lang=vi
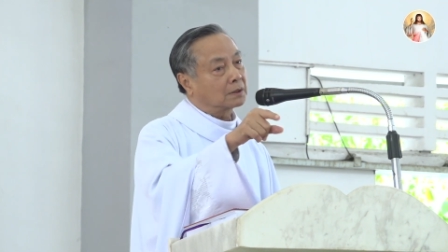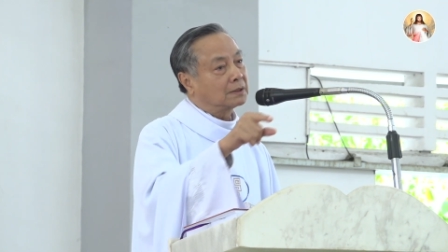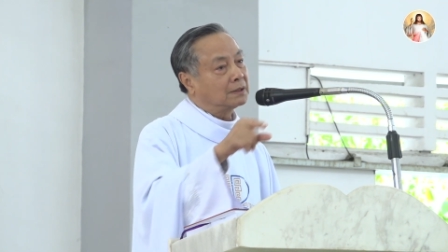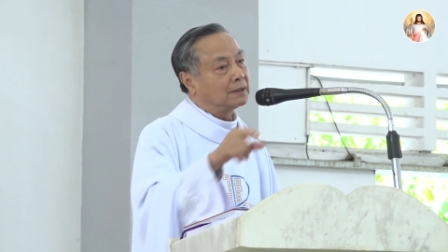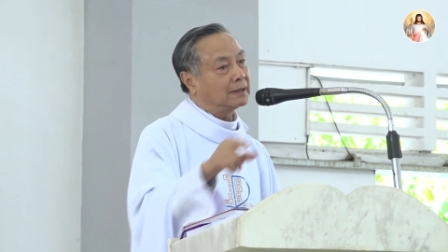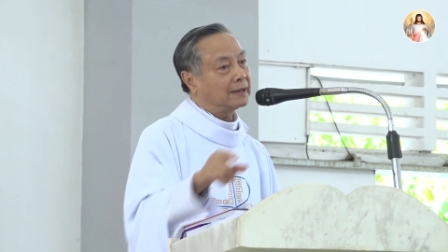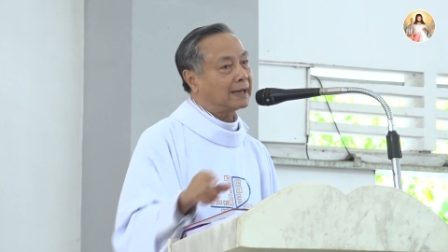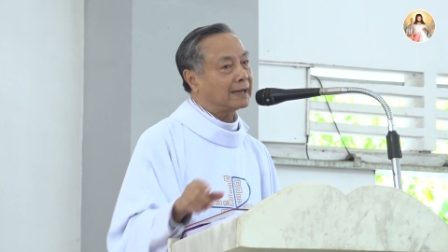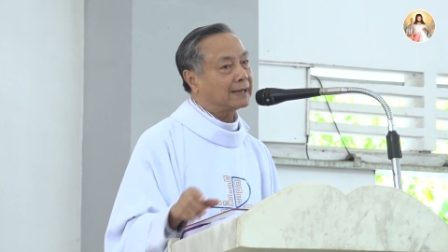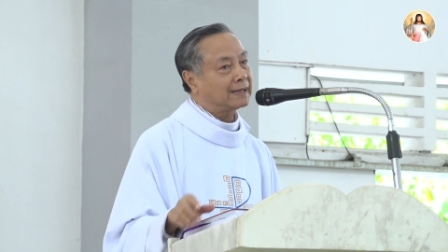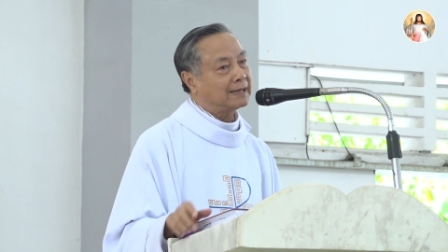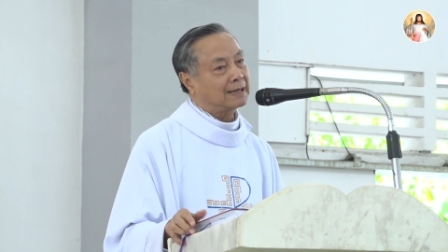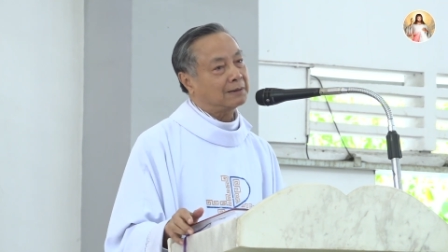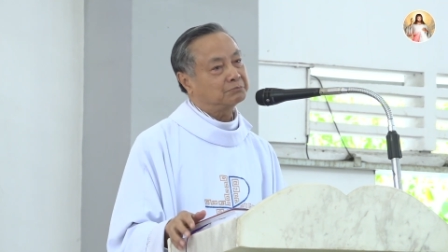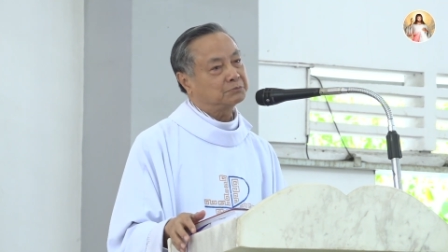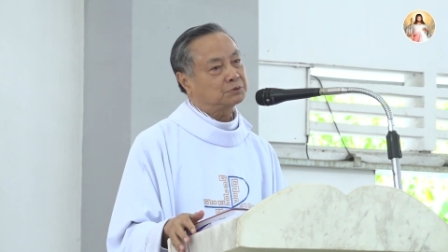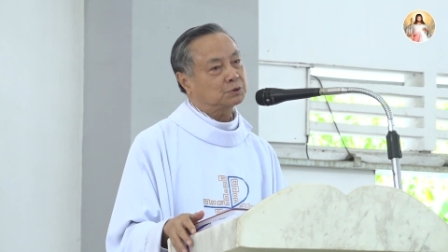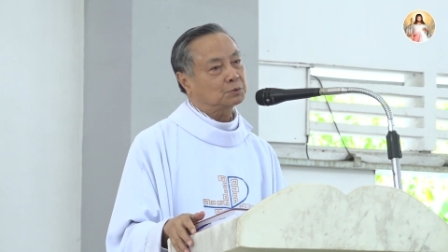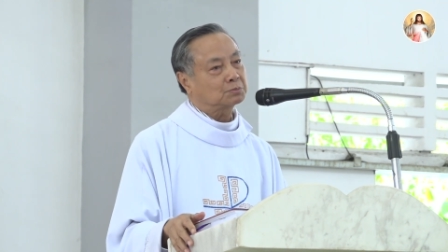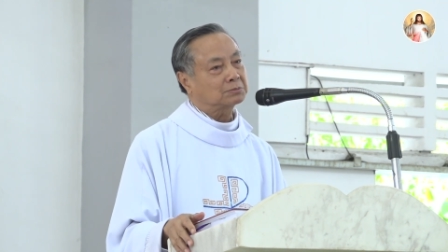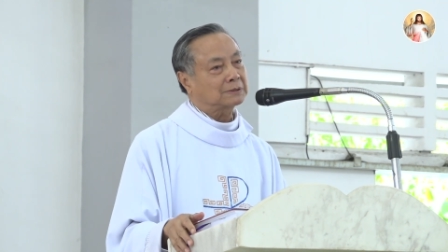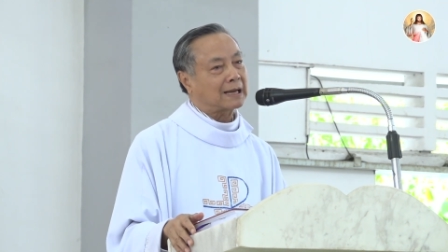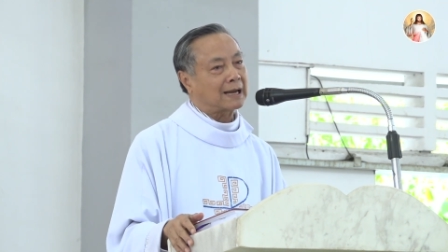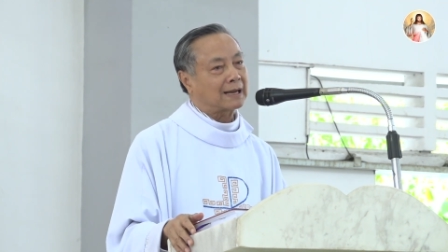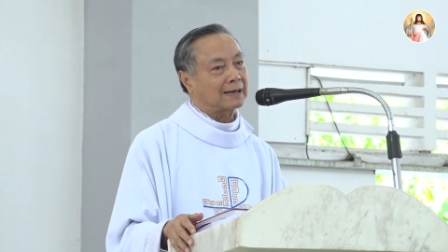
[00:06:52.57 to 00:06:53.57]
người anh em
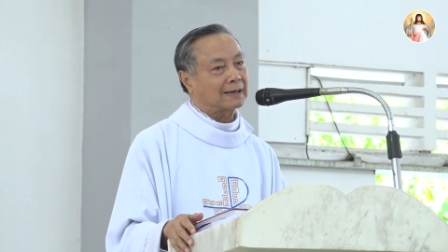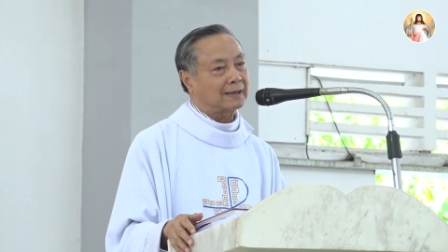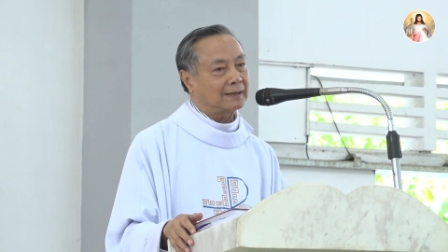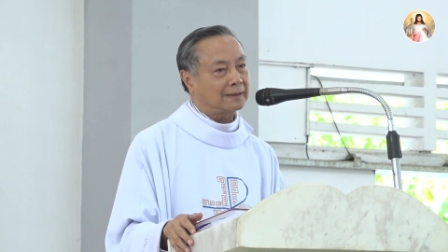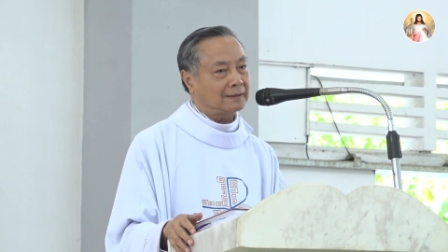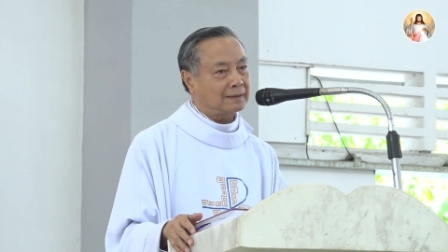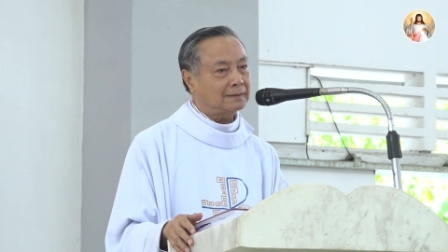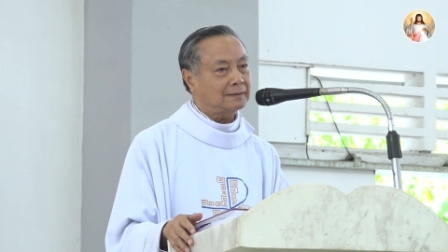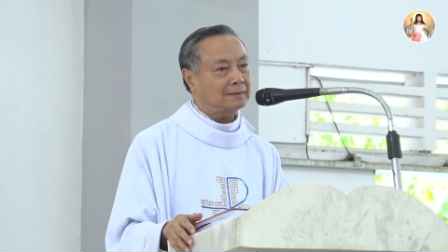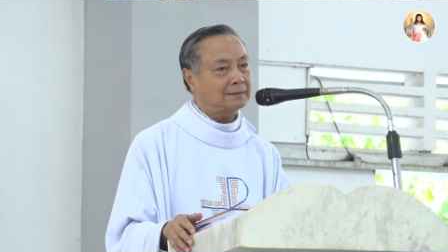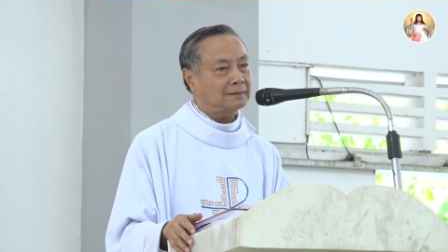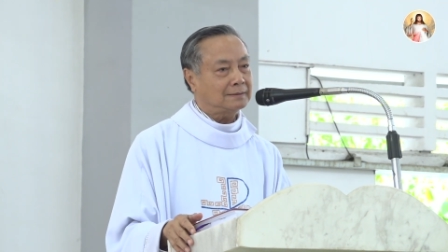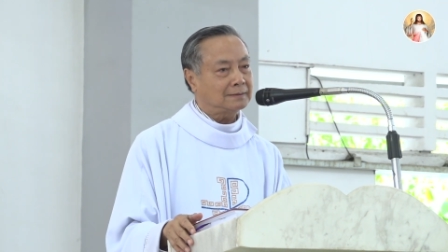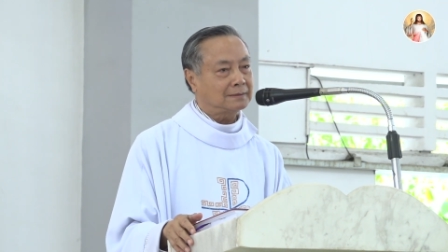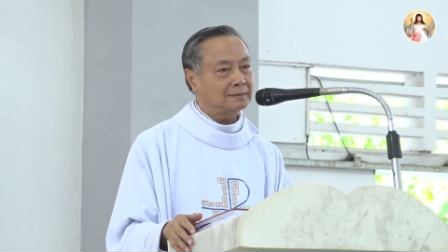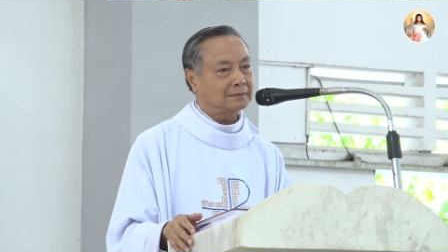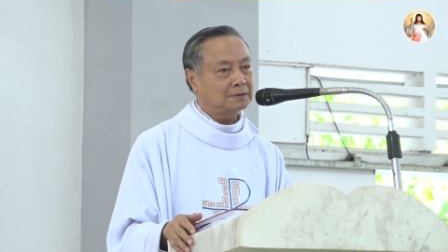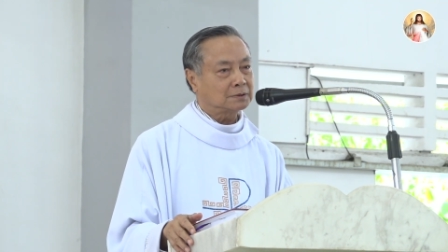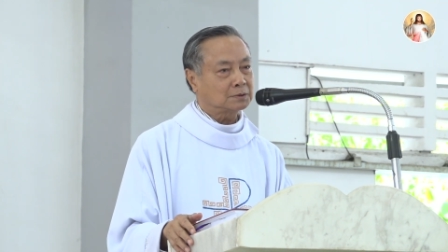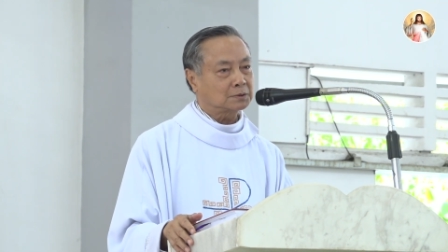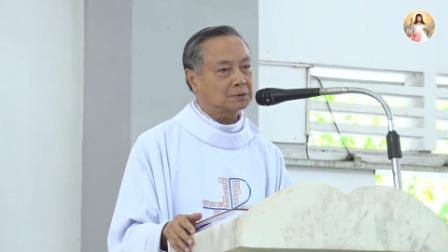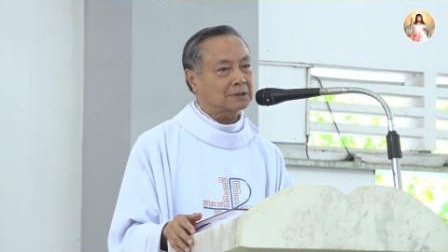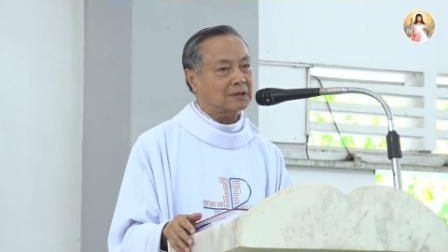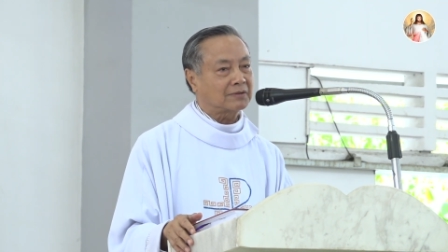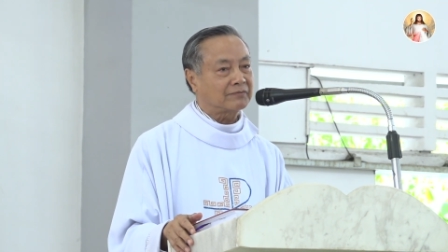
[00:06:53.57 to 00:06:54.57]
chúng ta đấy.
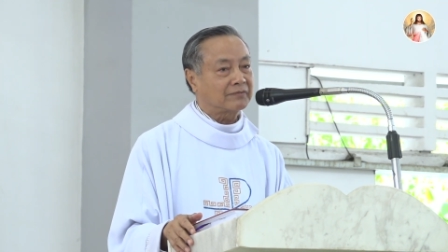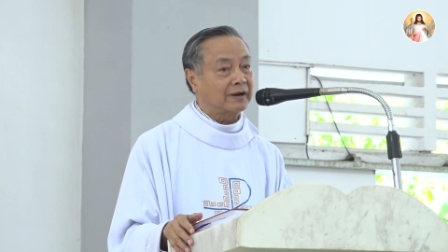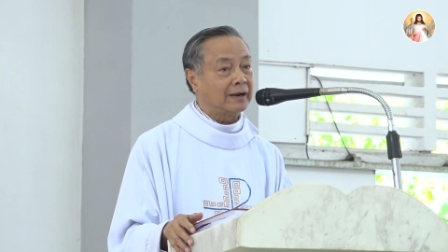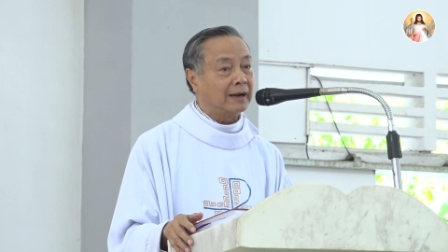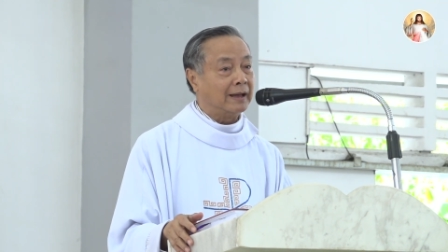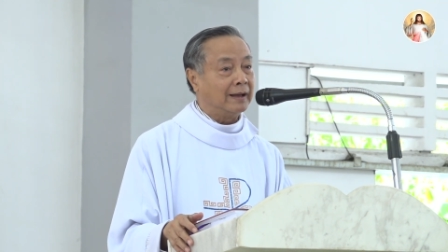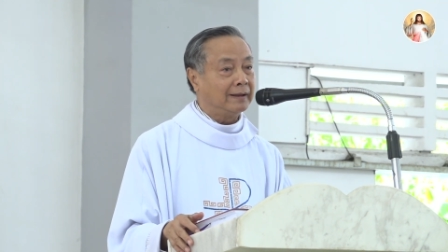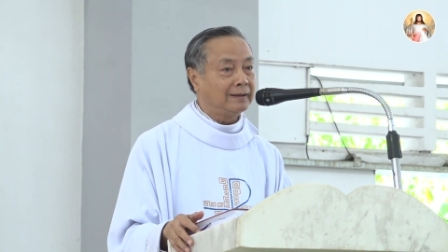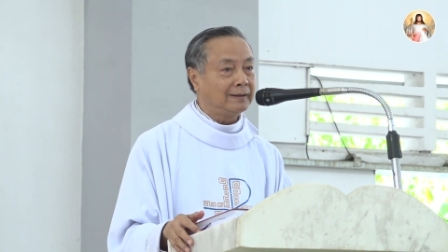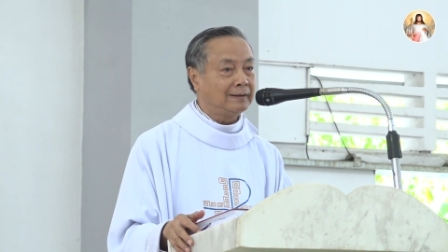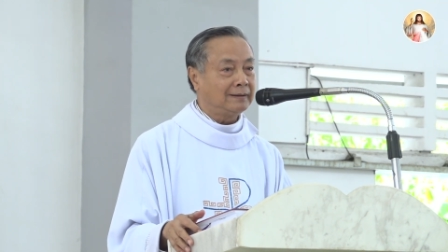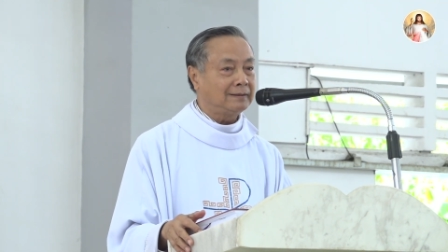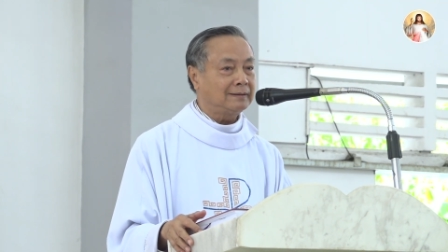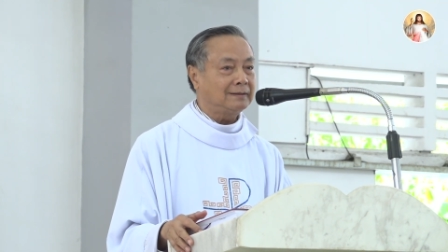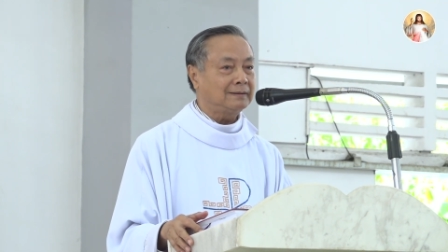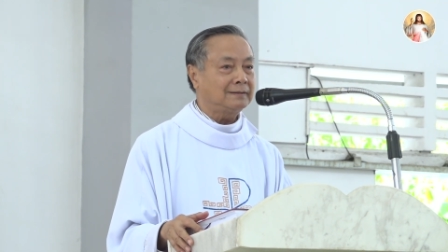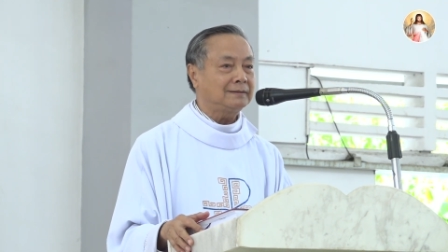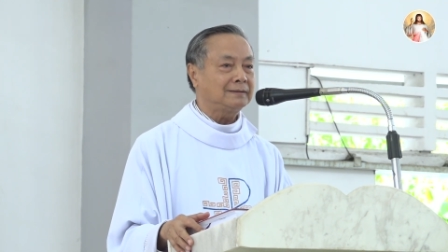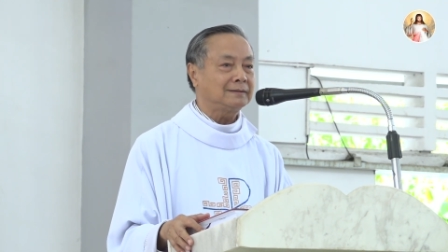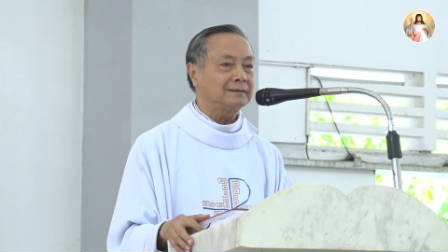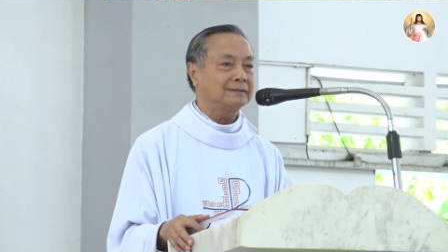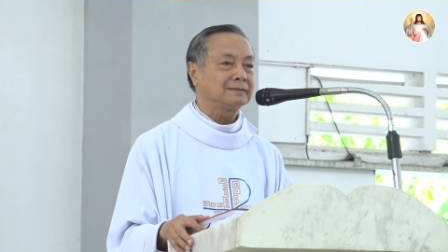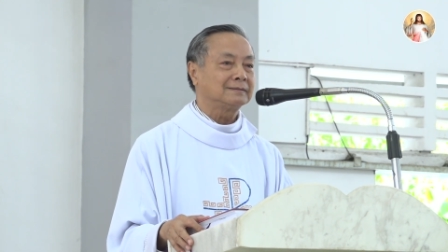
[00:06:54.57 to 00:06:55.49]
Chúng ta phải để ý.